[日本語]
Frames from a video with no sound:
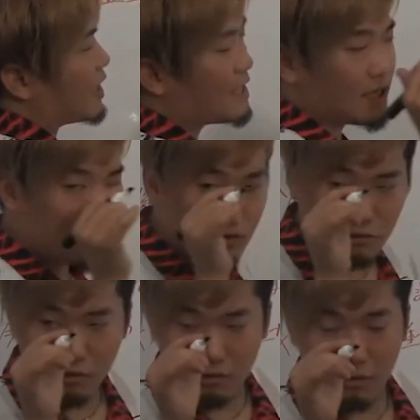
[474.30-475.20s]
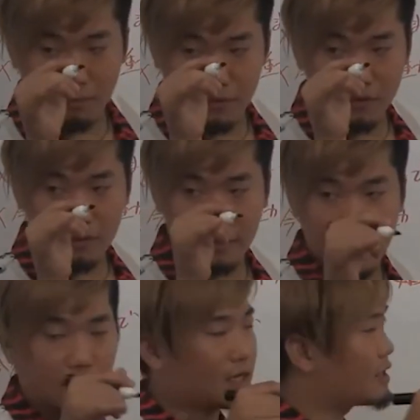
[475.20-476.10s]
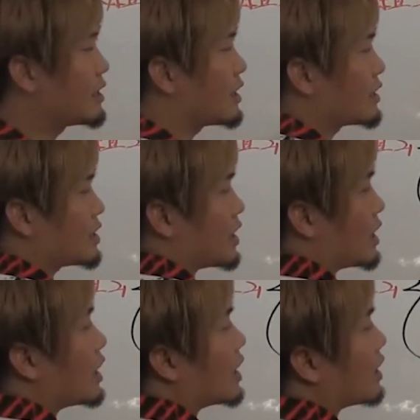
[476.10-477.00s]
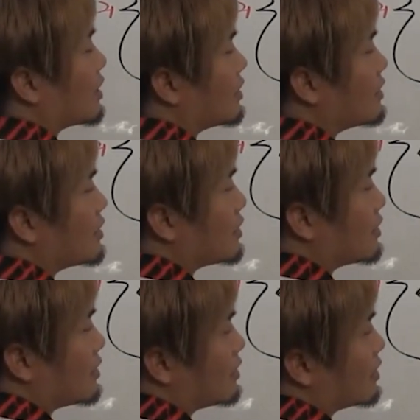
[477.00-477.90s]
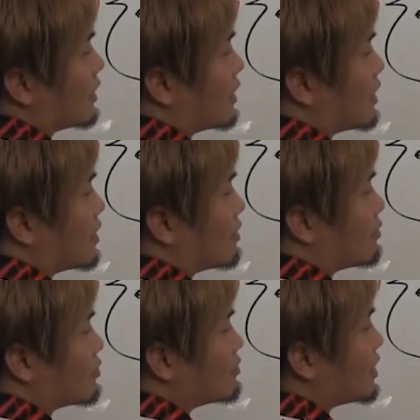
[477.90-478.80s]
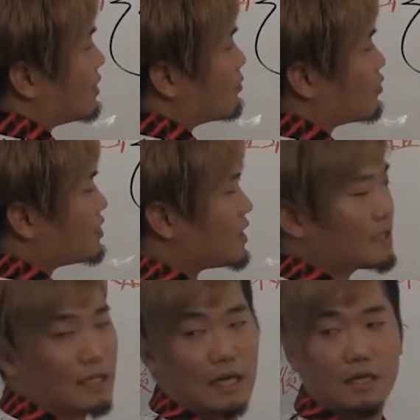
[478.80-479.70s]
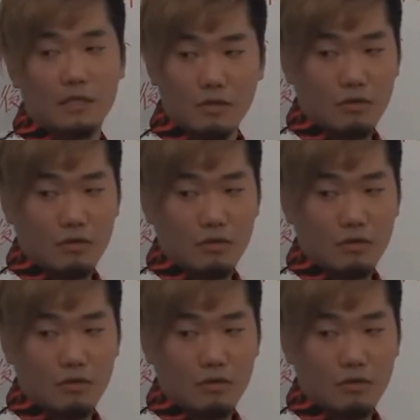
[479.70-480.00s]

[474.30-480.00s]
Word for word: 体的に言うと、プロの大会で、じゃあ、あ僕は、僕だったらですけ